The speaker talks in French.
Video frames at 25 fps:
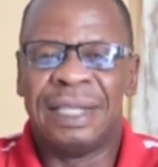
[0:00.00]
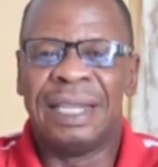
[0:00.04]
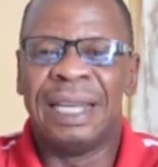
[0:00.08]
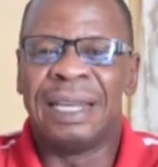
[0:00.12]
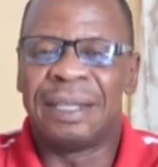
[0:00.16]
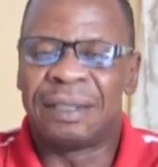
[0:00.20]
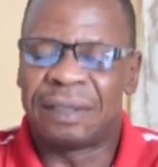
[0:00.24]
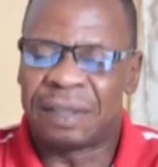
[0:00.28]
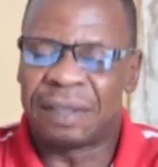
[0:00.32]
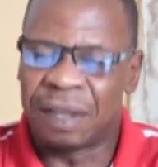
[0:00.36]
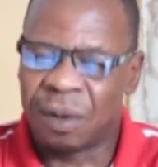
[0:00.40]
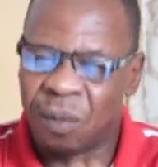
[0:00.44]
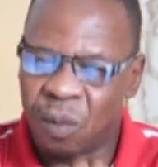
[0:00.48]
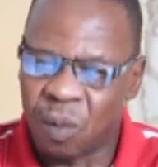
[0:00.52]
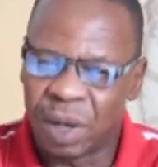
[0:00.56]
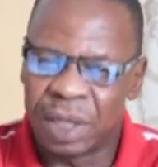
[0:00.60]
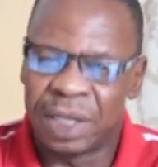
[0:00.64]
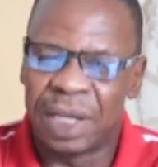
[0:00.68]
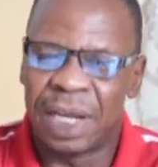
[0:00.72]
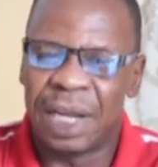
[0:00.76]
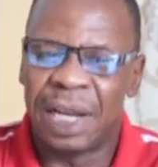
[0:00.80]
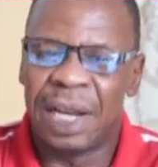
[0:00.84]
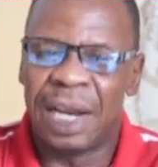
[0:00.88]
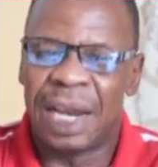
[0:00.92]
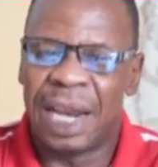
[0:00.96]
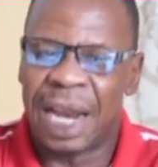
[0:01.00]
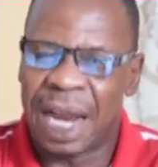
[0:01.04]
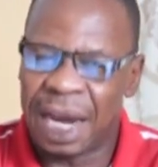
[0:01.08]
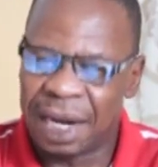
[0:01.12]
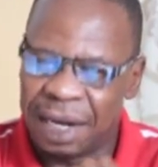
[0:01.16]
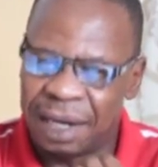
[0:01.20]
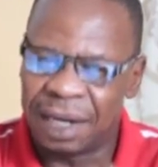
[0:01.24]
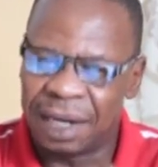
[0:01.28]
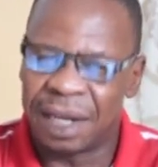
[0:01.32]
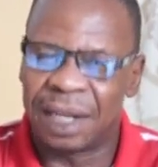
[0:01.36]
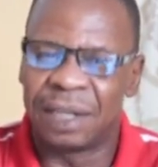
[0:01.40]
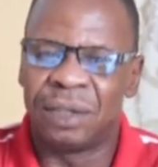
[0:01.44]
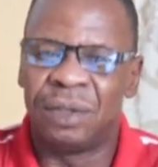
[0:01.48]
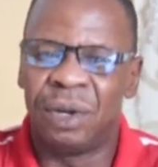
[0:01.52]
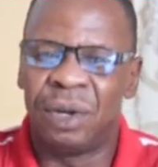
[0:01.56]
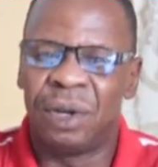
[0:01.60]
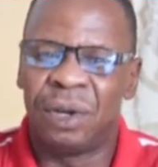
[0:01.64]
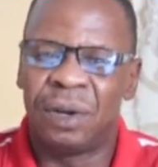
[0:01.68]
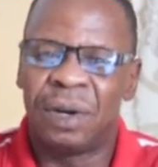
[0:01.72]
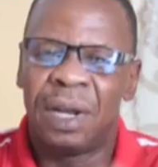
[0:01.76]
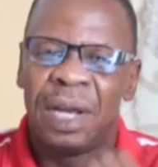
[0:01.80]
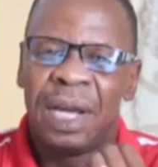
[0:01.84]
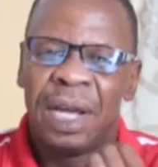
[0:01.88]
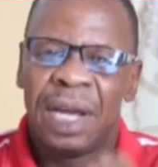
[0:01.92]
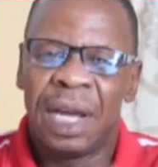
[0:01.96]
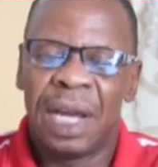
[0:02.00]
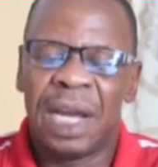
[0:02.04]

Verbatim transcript: de témoigner la grandeur